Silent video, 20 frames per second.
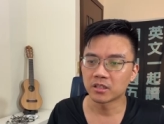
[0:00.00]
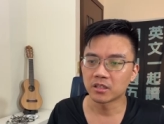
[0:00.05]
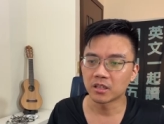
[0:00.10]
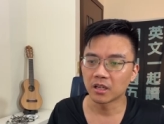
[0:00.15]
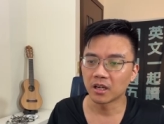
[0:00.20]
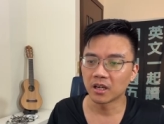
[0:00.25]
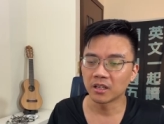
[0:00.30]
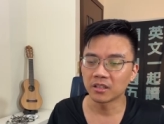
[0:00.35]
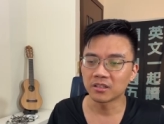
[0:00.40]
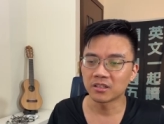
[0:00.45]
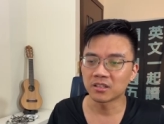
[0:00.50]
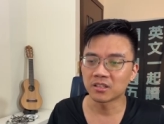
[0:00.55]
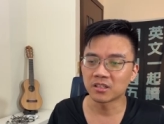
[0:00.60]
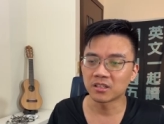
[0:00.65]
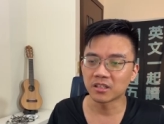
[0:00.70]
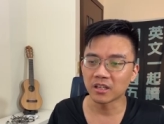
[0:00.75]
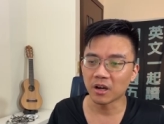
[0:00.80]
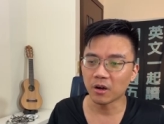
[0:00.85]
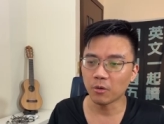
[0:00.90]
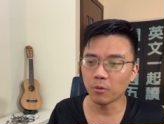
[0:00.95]
而
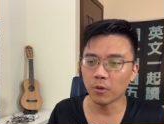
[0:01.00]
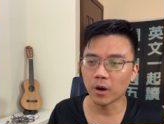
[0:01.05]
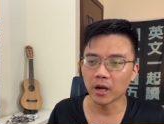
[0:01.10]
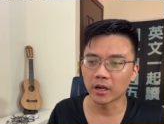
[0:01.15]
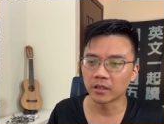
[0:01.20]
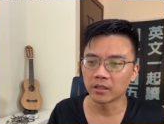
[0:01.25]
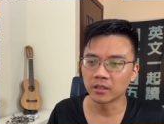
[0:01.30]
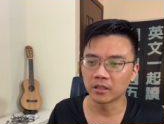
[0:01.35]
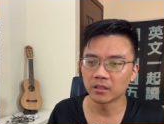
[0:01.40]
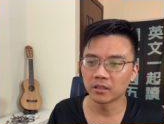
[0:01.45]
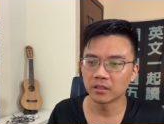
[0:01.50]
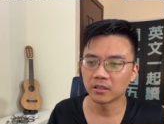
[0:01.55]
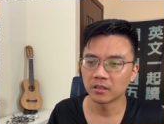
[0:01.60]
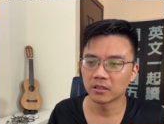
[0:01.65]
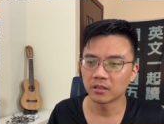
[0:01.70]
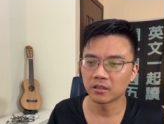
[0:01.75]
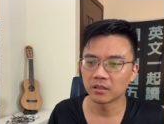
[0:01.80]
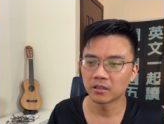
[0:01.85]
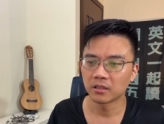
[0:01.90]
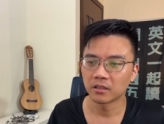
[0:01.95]
交往呢，
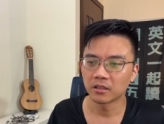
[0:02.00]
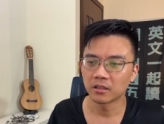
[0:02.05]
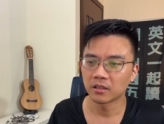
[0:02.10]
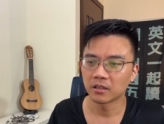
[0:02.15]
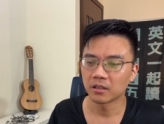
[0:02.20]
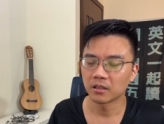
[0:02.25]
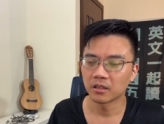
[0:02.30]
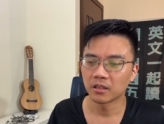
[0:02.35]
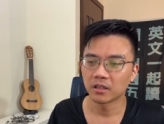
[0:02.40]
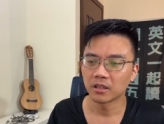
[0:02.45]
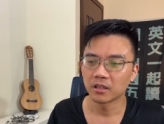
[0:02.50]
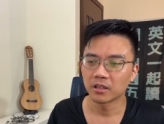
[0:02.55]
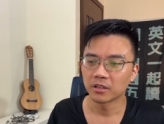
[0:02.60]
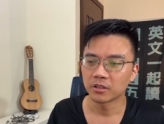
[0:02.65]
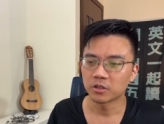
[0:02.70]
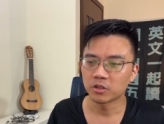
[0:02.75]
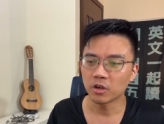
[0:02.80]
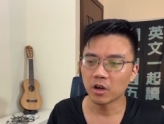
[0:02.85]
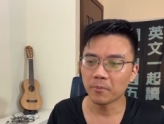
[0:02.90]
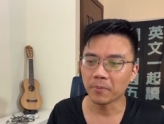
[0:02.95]

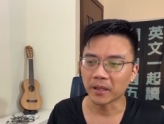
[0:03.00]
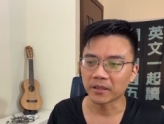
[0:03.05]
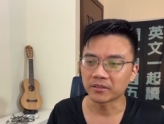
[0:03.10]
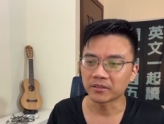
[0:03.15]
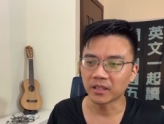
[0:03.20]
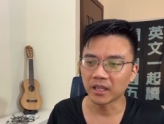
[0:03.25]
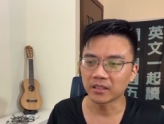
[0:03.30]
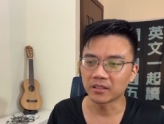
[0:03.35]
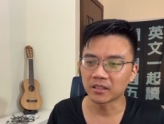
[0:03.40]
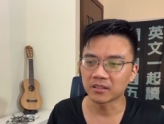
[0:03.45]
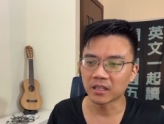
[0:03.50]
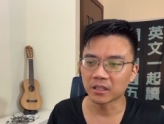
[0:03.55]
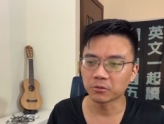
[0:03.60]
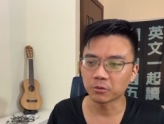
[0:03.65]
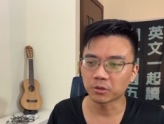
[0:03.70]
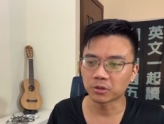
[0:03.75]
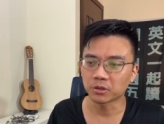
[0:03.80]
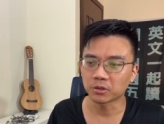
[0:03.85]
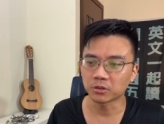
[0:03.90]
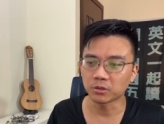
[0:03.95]
就要把 date 当
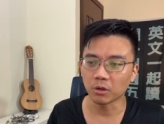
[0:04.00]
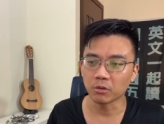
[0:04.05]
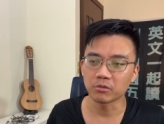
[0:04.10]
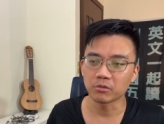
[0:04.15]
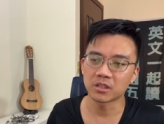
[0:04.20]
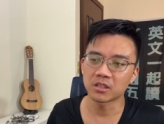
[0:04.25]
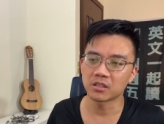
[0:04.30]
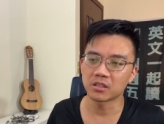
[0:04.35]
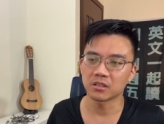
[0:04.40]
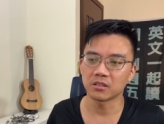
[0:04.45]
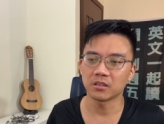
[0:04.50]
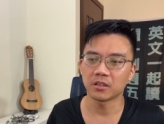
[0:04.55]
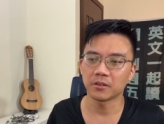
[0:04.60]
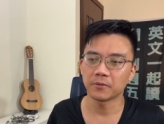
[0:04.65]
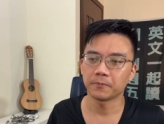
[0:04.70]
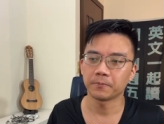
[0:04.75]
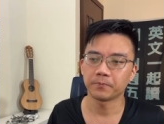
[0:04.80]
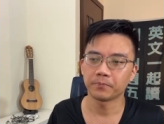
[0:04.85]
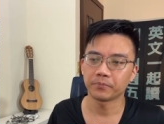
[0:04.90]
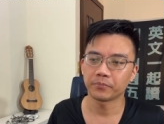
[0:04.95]
做动词了。
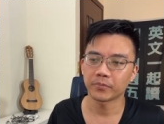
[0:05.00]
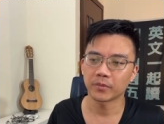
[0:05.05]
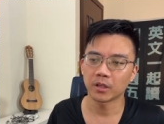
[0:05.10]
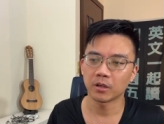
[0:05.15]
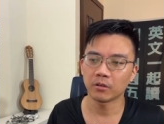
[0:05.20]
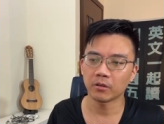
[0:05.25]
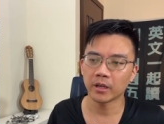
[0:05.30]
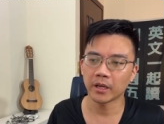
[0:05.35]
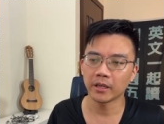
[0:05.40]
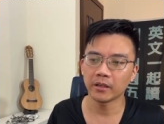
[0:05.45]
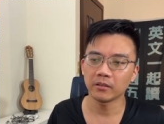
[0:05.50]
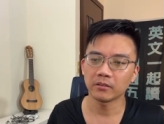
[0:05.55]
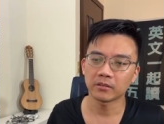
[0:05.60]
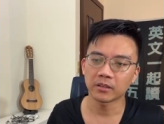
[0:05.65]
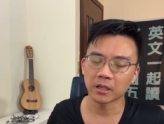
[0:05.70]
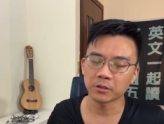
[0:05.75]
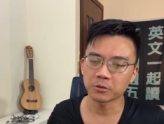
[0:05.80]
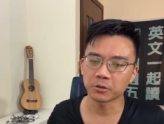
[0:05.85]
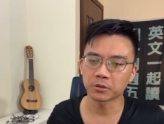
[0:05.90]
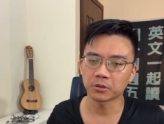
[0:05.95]
OK，
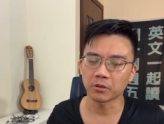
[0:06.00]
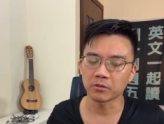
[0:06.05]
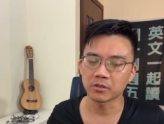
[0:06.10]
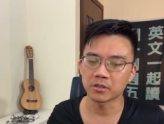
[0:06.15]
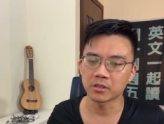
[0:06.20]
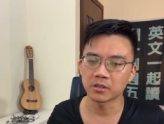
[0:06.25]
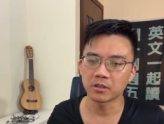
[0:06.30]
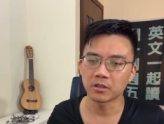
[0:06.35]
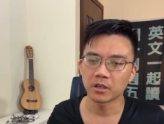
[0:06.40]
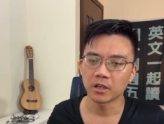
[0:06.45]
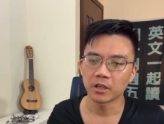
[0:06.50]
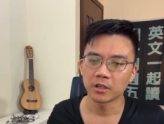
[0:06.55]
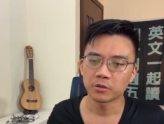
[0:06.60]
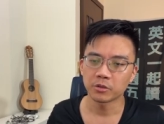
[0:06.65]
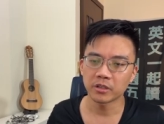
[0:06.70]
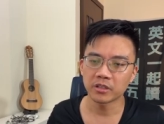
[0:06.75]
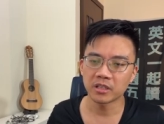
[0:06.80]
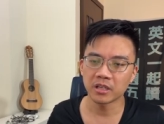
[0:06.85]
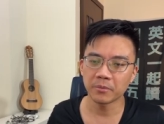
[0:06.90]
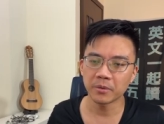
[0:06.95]
当做动词，
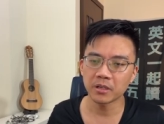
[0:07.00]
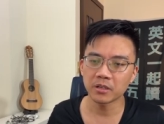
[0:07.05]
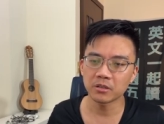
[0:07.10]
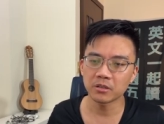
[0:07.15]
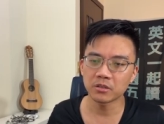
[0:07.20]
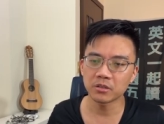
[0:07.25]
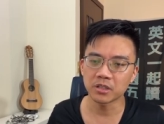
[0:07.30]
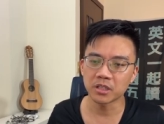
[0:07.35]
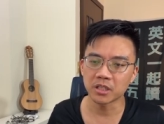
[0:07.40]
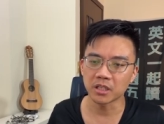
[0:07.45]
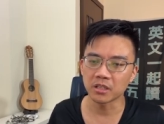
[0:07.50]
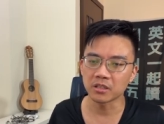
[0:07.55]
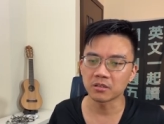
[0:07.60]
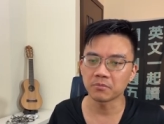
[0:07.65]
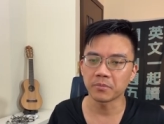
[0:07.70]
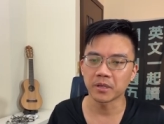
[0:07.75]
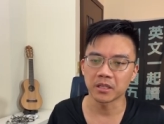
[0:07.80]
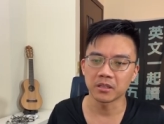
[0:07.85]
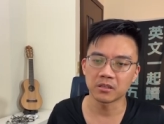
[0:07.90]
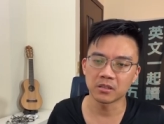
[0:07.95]
所以前面的日期是
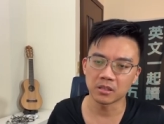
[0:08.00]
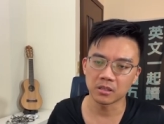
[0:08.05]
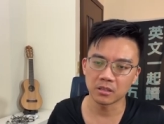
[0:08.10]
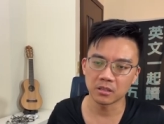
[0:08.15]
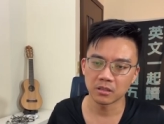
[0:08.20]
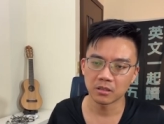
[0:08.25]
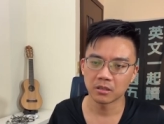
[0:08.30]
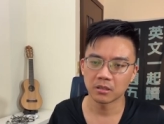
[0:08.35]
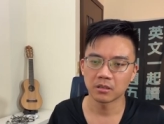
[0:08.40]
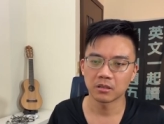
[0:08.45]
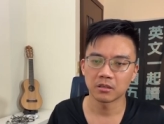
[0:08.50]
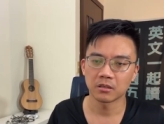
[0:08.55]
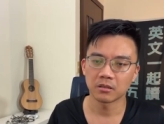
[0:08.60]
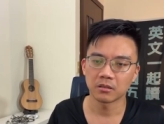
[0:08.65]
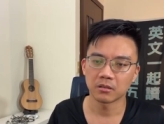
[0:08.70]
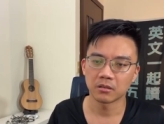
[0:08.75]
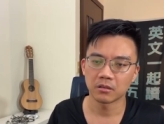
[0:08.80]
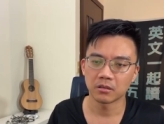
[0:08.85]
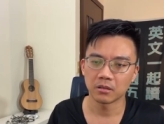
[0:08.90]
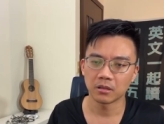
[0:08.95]
名词。
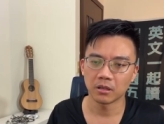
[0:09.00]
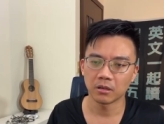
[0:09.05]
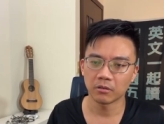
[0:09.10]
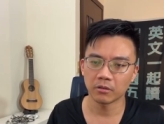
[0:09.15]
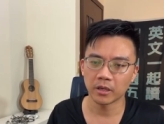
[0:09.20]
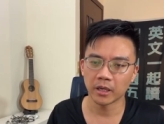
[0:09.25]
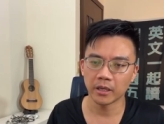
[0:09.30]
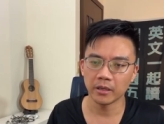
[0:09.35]
OK，